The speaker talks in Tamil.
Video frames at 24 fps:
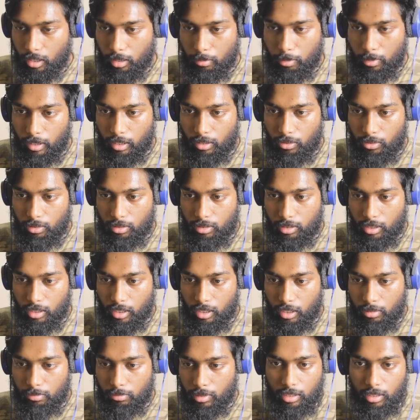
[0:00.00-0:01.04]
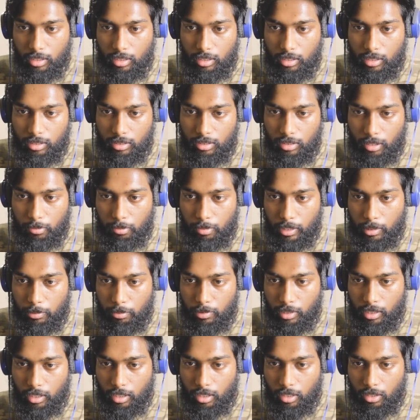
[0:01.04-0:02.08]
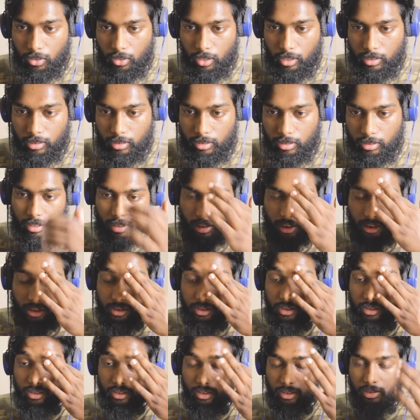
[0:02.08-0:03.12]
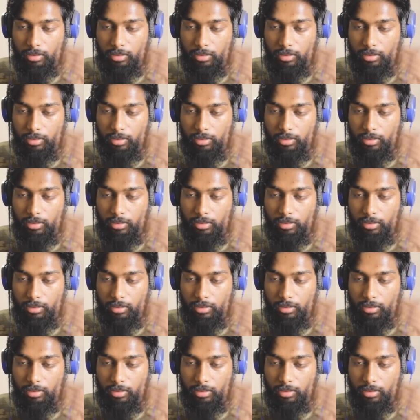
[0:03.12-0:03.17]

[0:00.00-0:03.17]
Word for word: அப்ளை கொடுத்துடலாம் ஸோ அப்ளை பண்ணலாம் நாய்ஸ் ரிடக்ஷன்